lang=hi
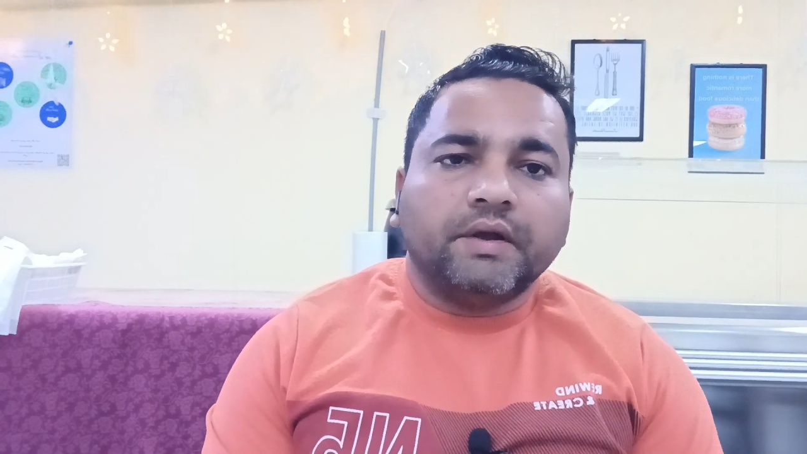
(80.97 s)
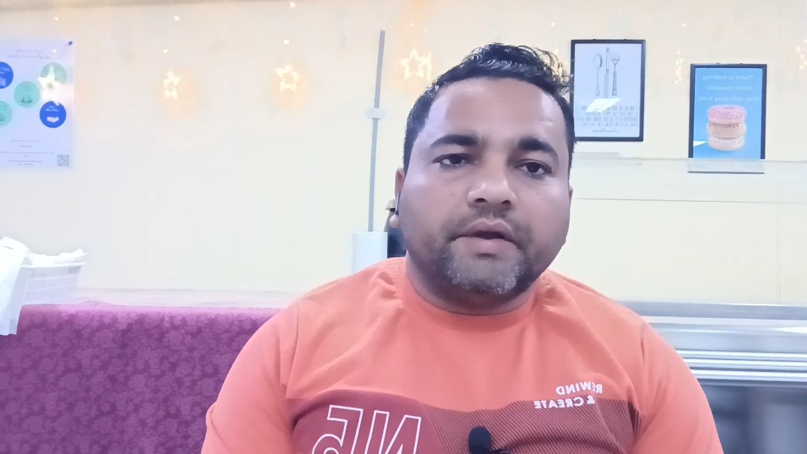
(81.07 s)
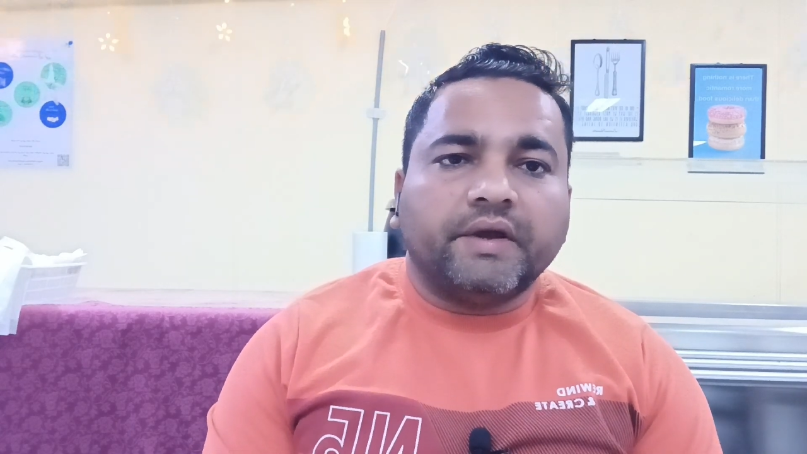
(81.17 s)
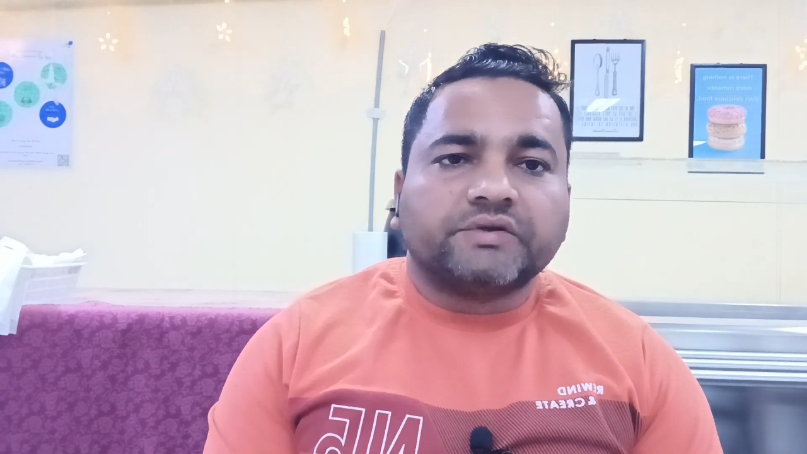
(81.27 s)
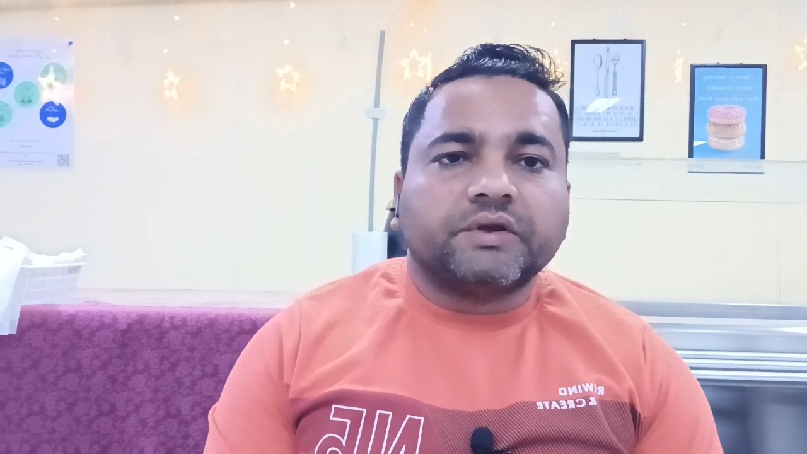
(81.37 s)

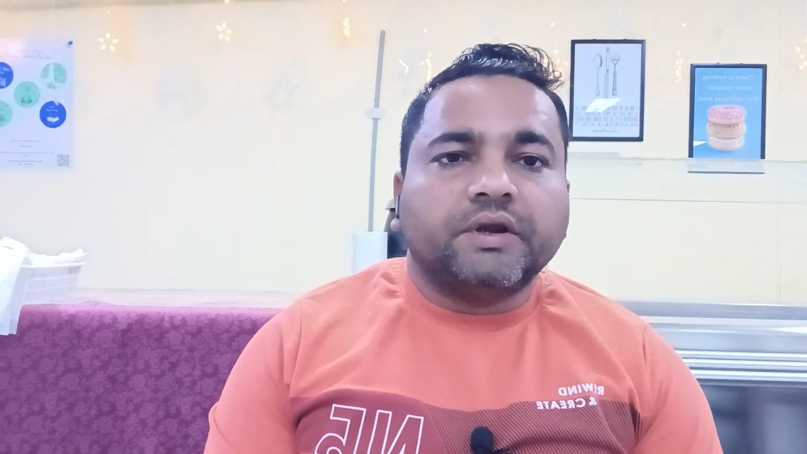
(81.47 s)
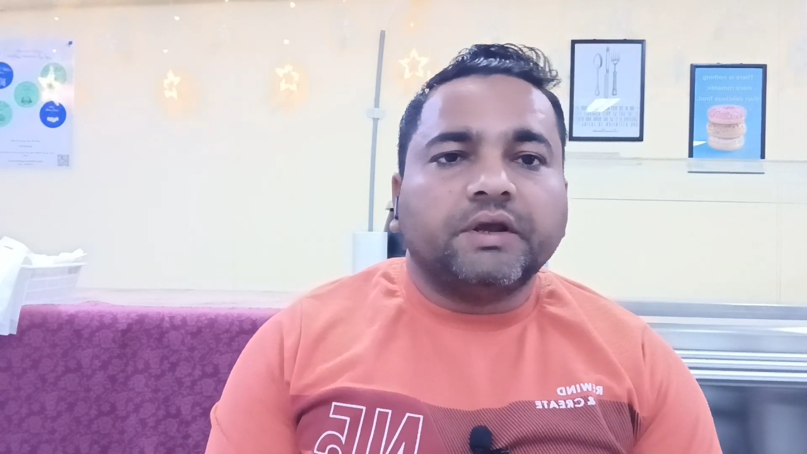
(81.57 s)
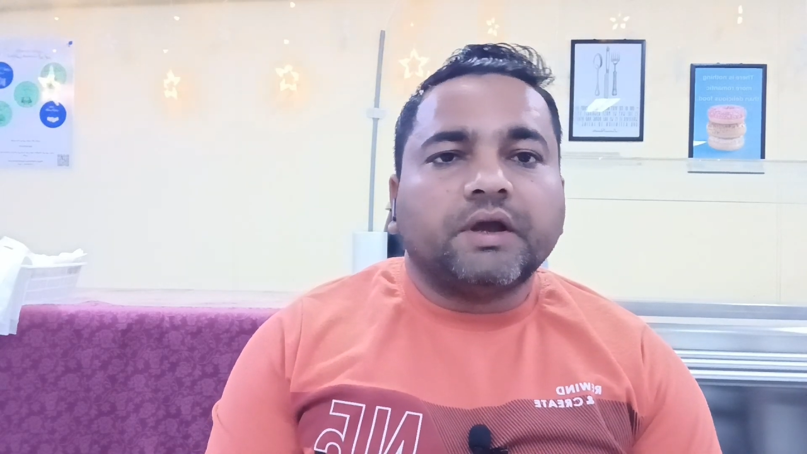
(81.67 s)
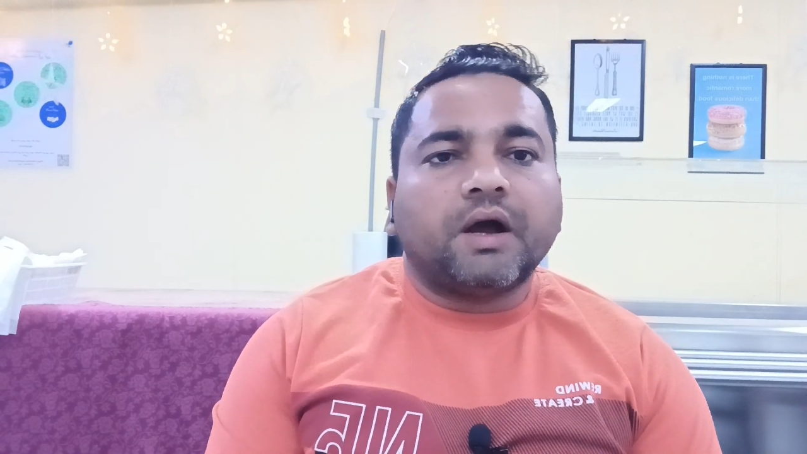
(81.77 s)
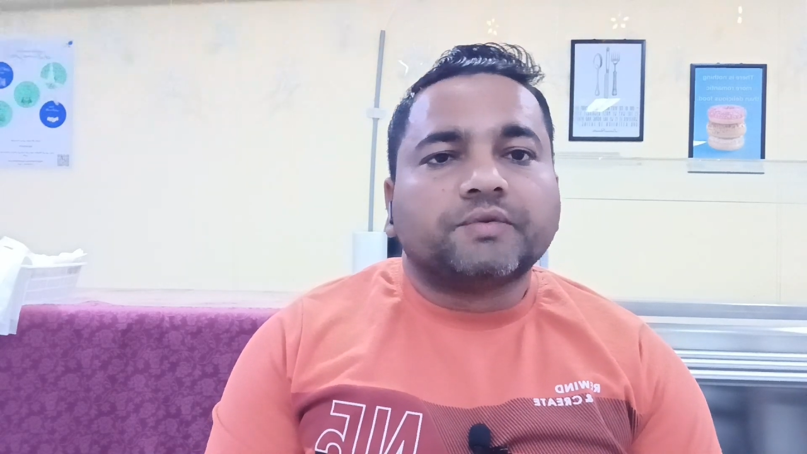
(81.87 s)
ऐसा नहीं
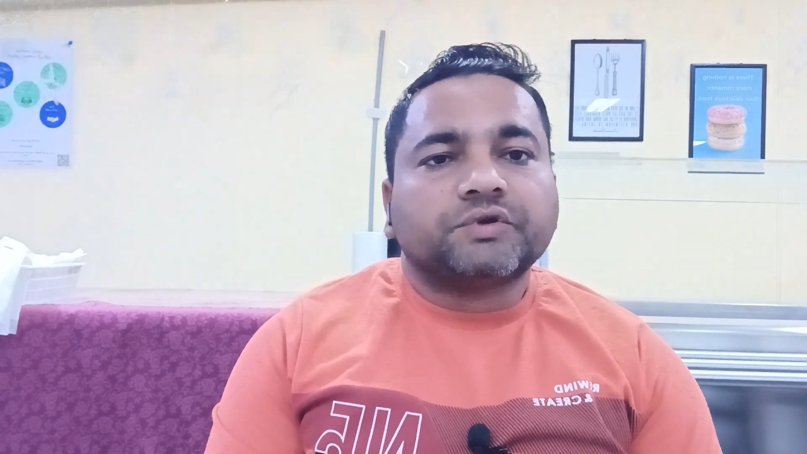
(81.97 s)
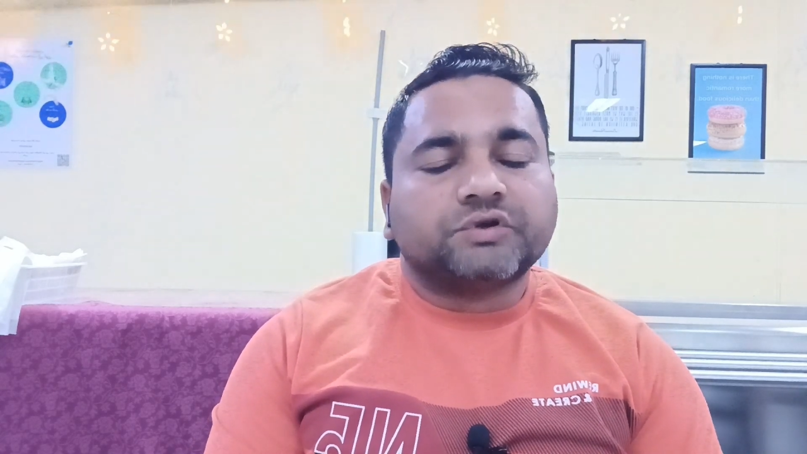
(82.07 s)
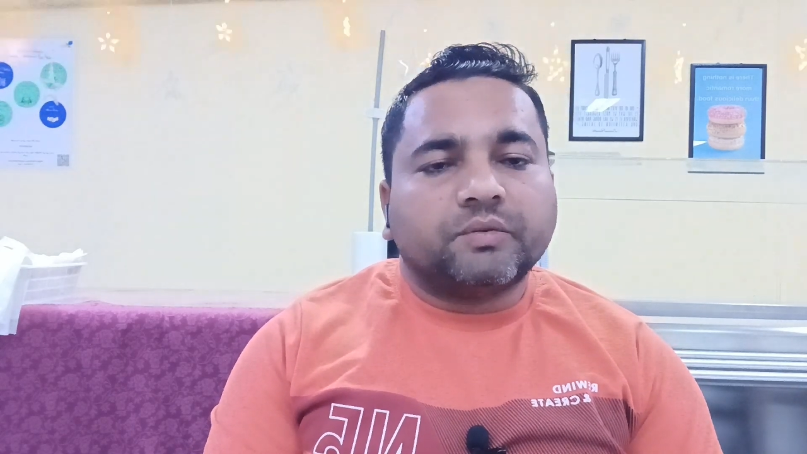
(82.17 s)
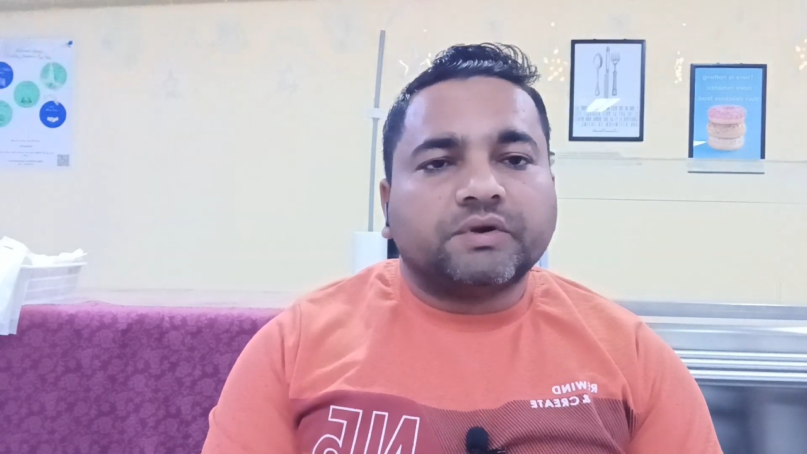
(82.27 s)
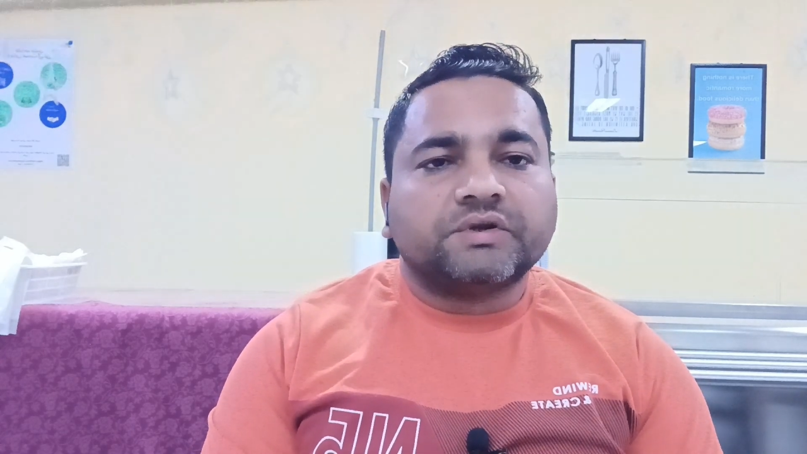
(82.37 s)
कि आपसे
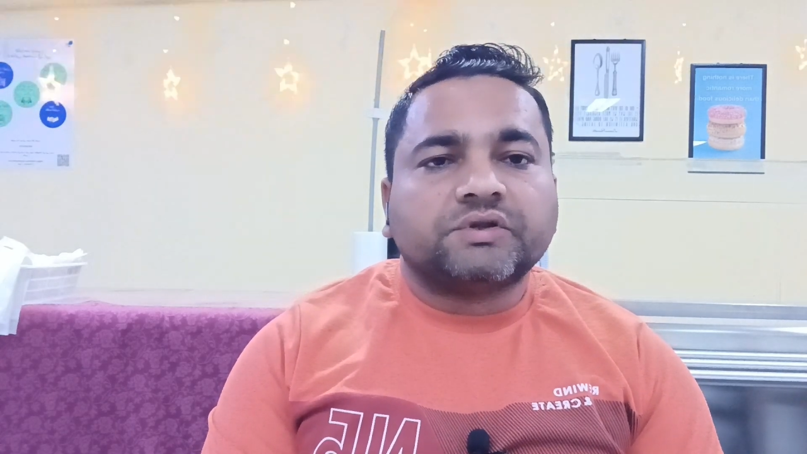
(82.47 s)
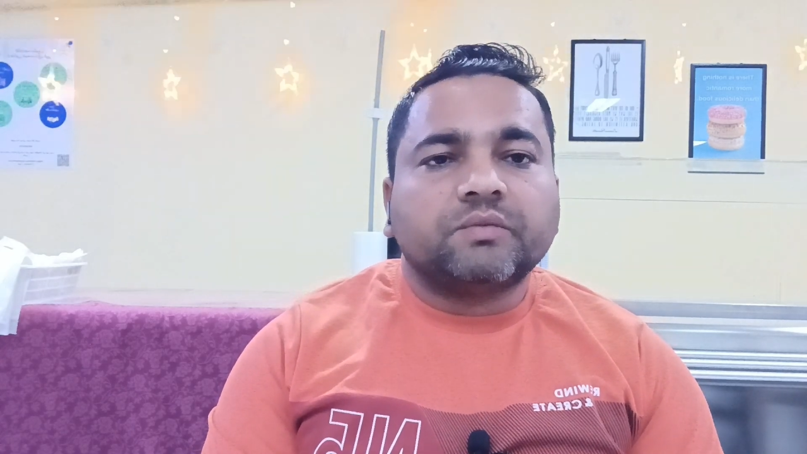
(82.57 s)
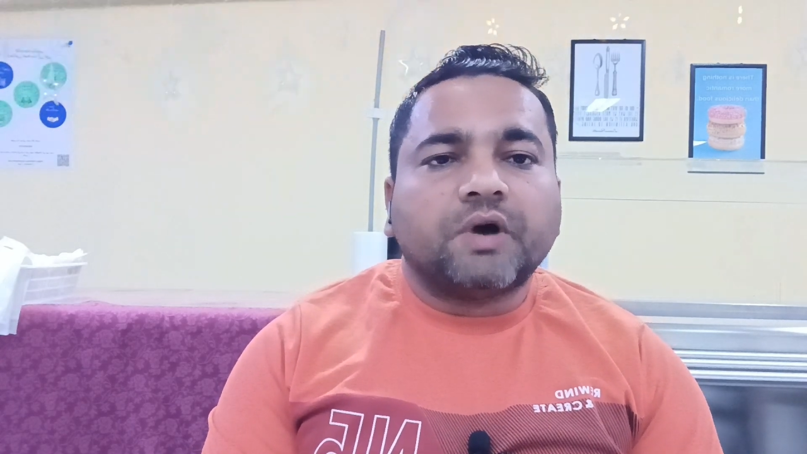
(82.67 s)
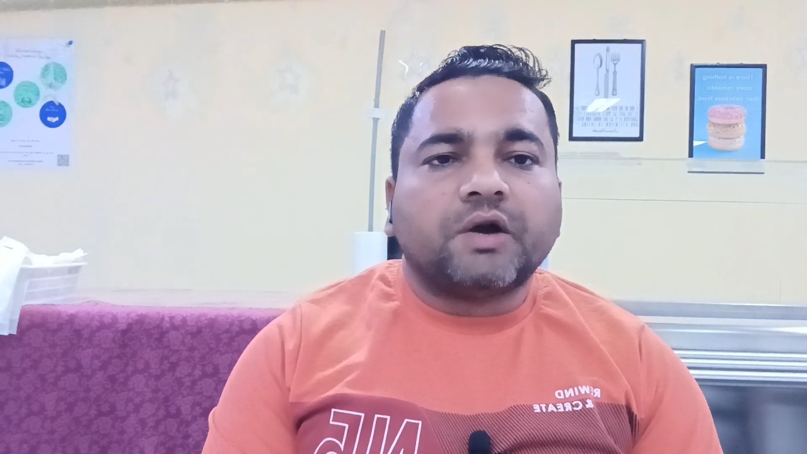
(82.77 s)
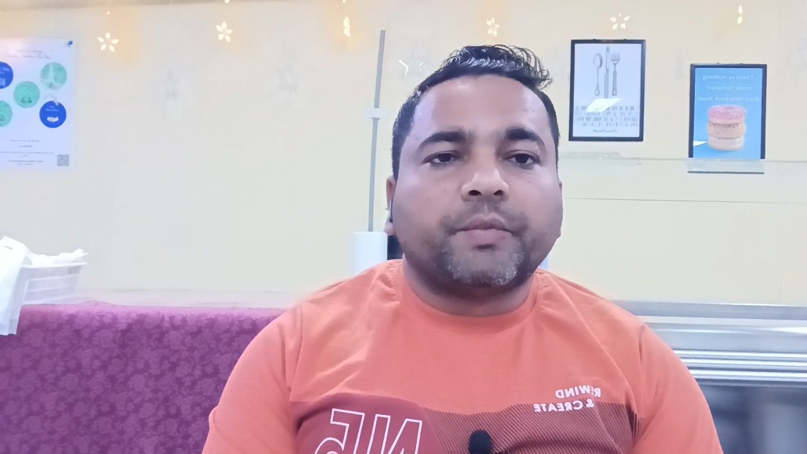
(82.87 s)
ज़बरदस्ती मार